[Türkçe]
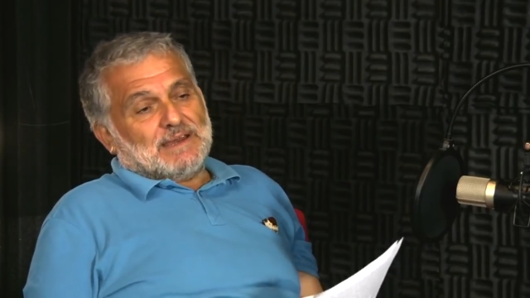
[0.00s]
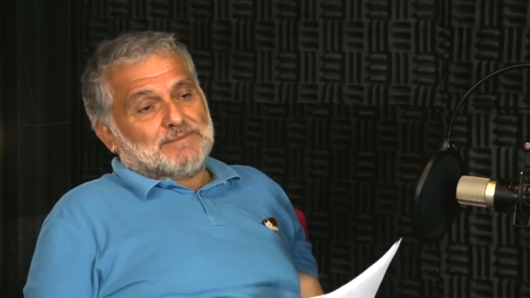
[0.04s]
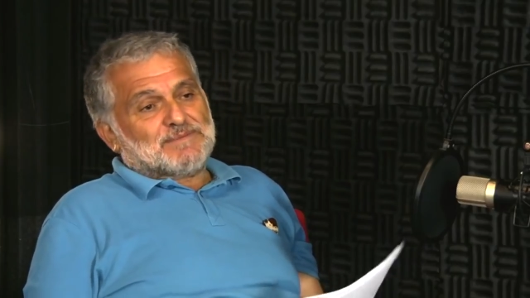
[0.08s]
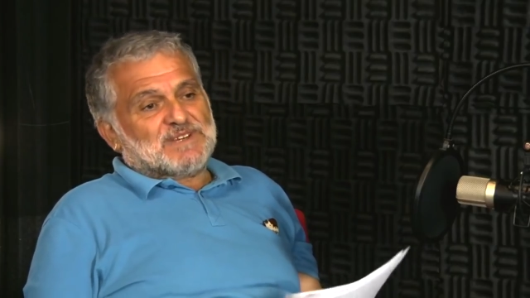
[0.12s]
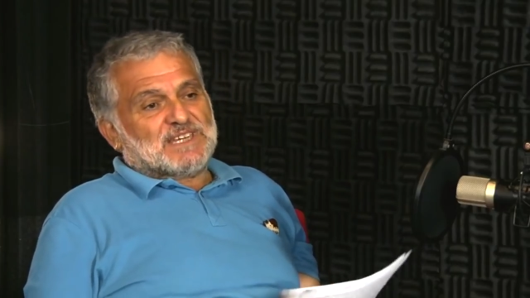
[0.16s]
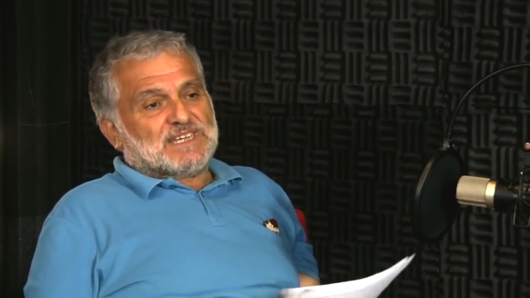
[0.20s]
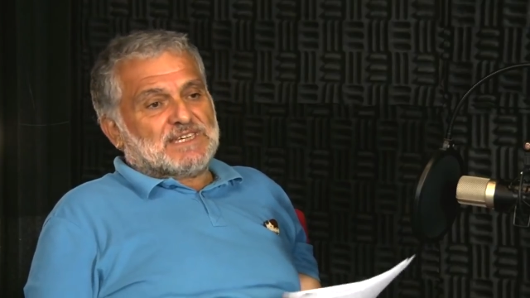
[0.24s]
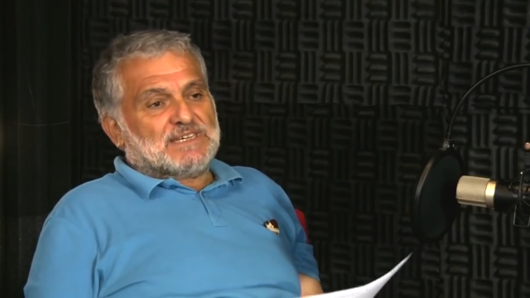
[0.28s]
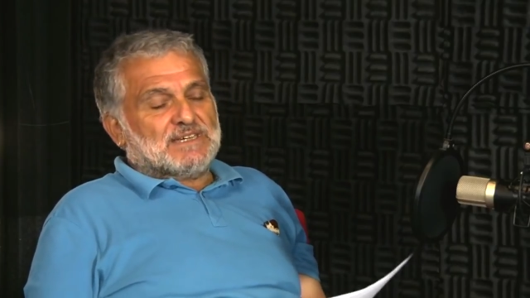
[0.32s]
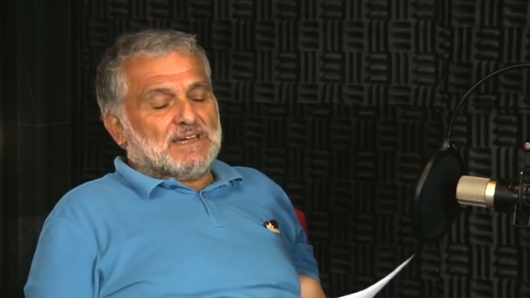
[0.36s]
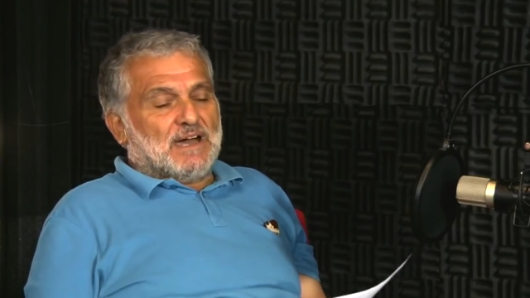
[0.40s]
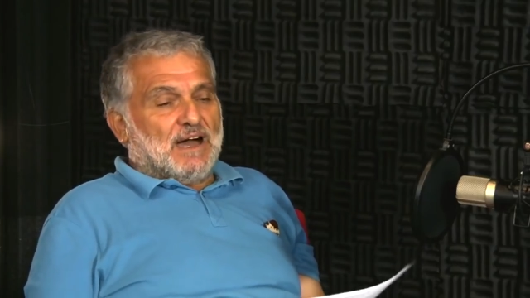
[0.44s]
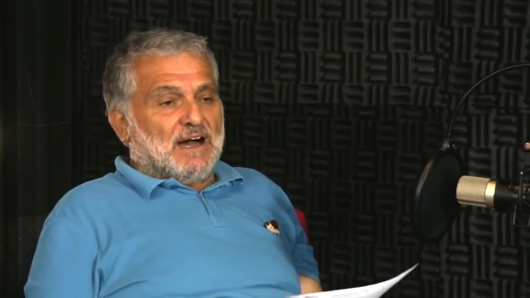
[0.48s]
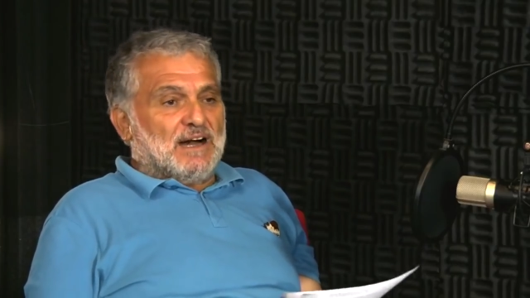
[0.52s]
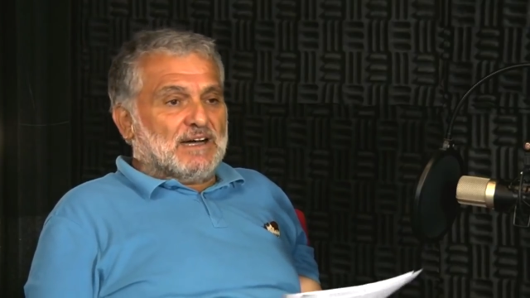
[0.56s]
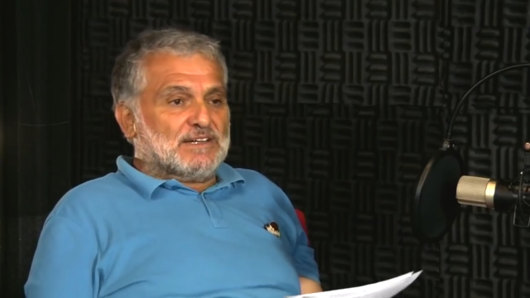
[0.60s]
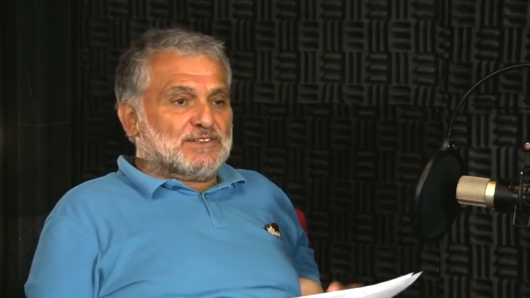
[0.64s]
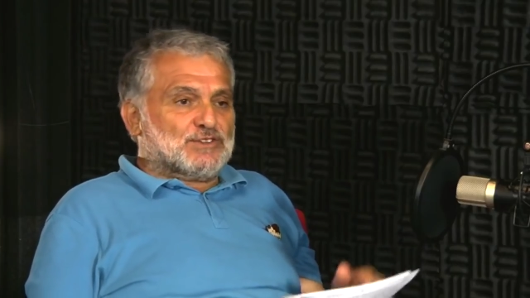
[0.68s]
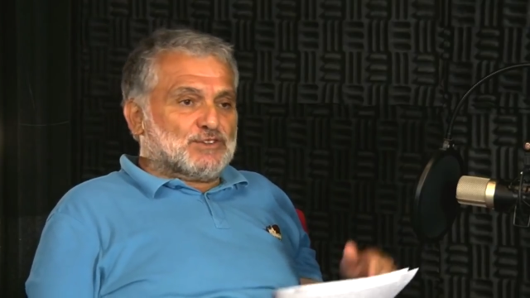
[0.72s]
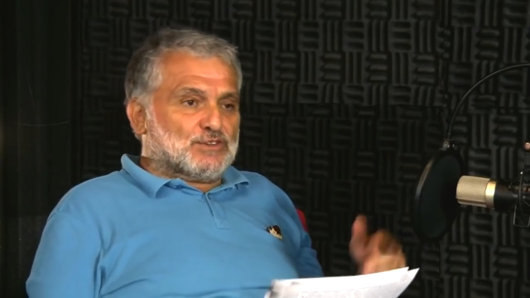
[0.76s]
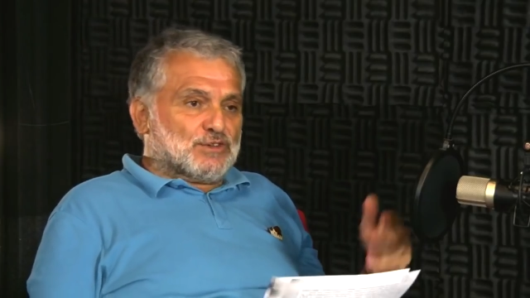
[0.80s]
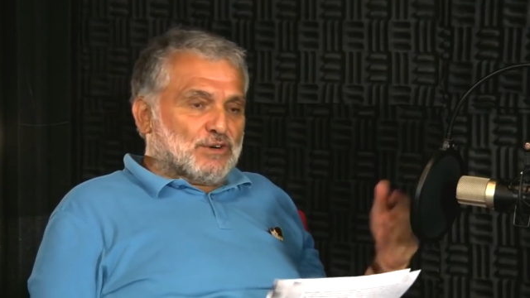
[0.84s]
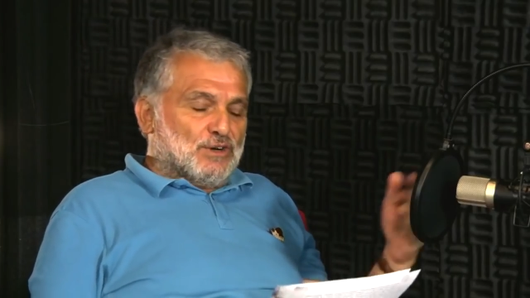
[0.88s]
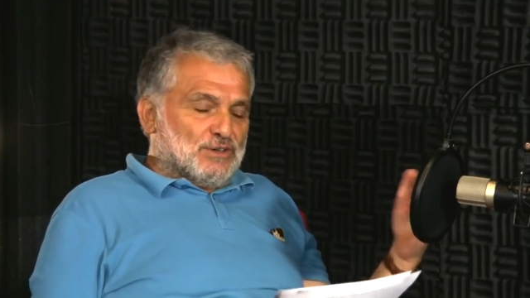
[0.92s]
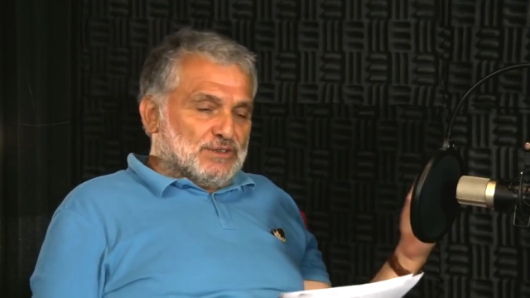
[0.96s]
Tabii ki
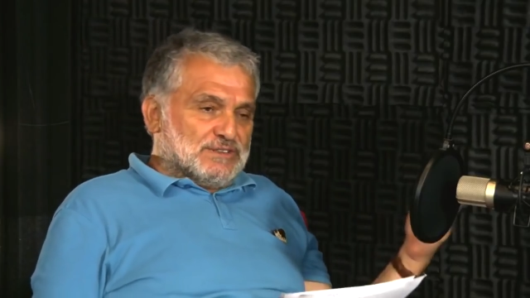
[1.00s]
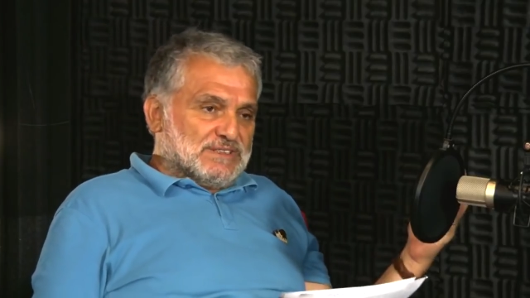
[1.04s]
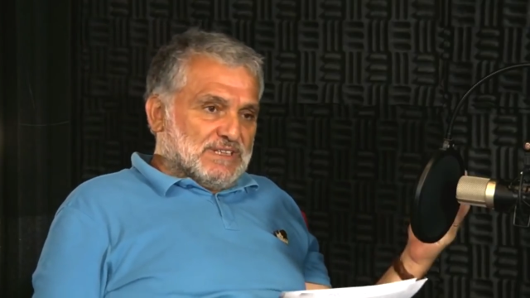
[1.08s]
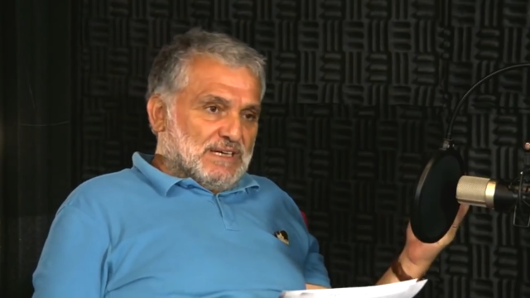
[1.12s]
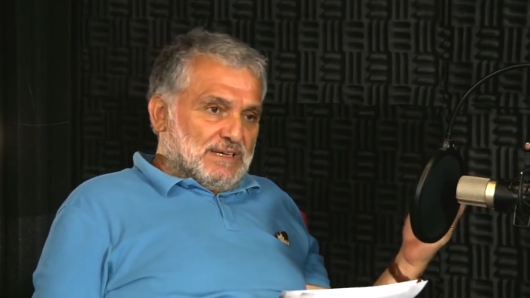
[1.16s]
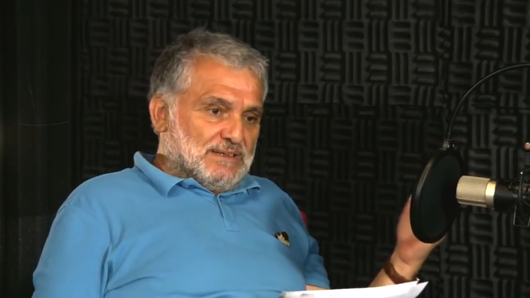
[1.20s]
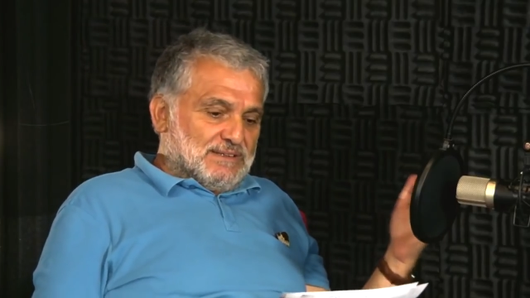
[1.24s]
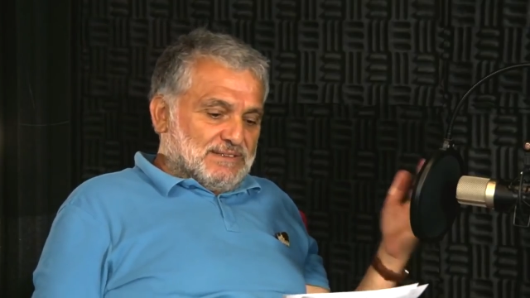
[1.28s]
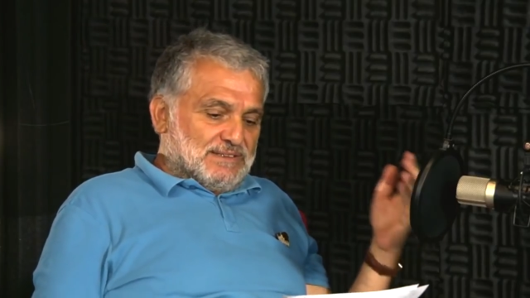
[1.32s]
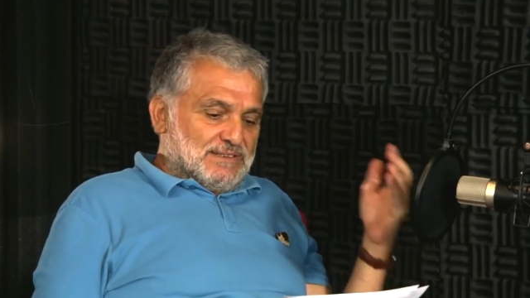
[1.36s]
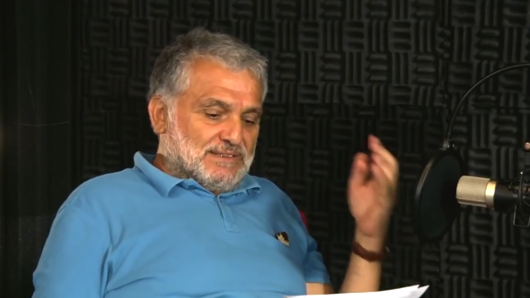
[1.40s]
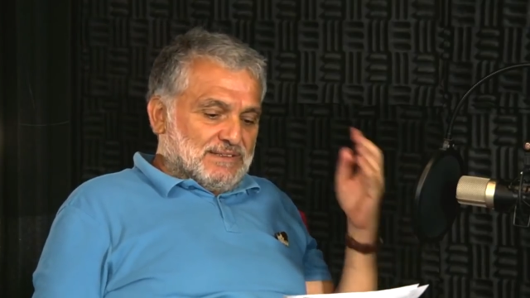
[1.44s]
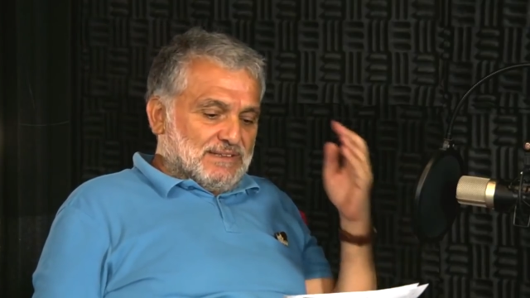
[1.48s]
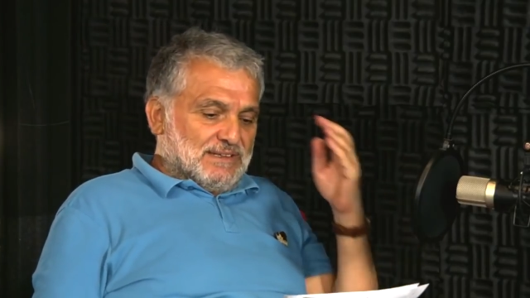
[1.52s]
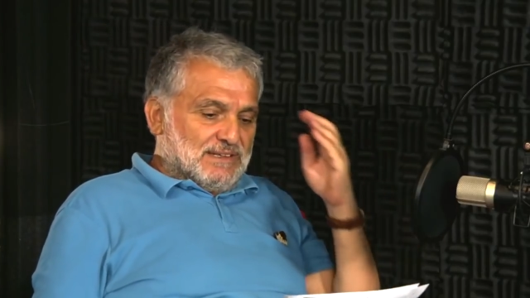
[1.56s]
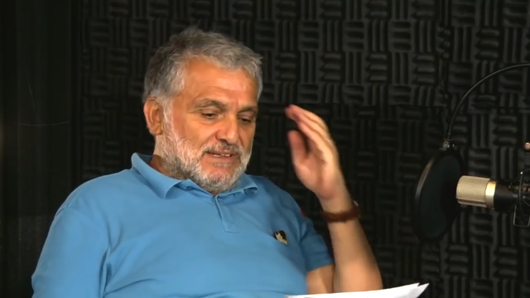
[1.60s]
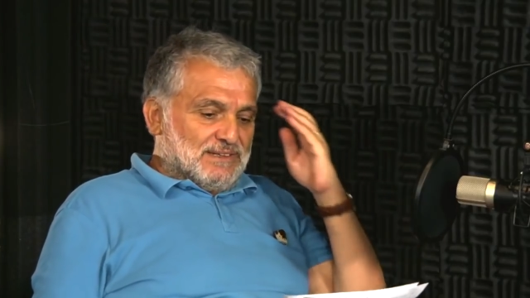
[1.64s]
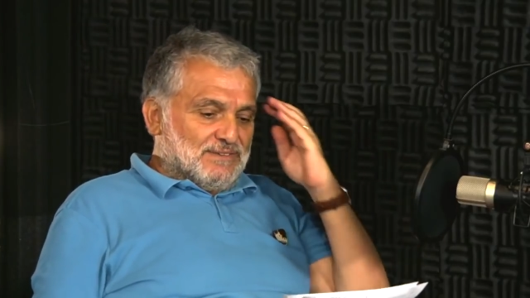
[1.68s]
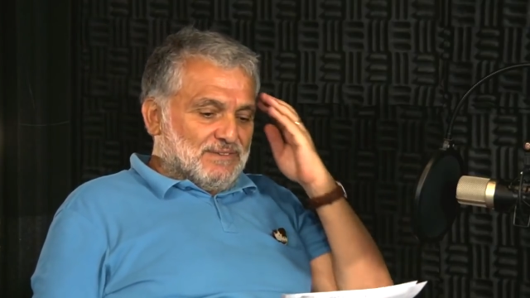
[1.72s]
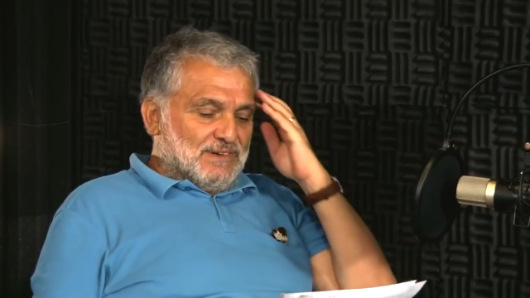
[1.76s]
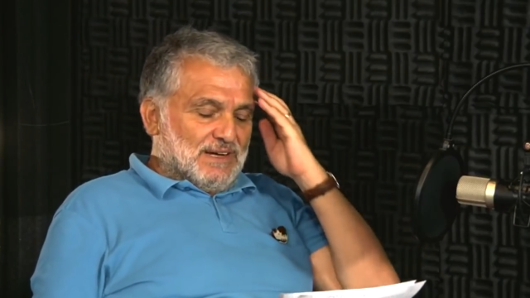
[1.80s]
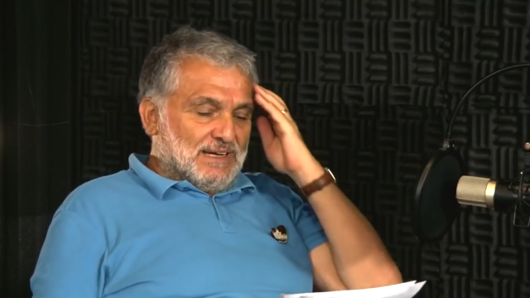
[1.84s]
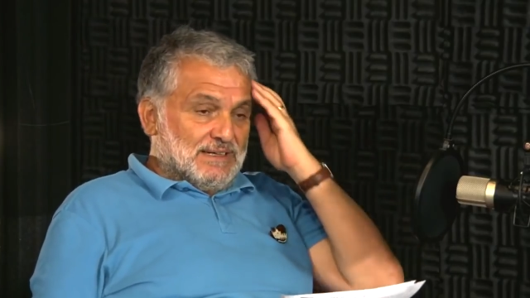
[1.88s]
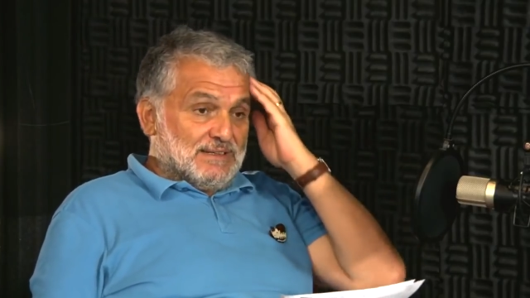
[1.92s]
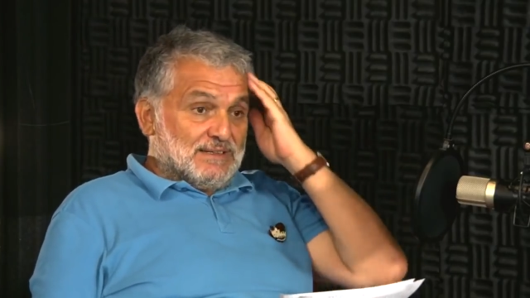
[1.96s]
aktrol
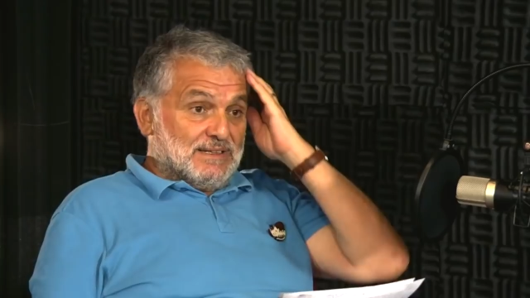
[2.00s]
saldırıları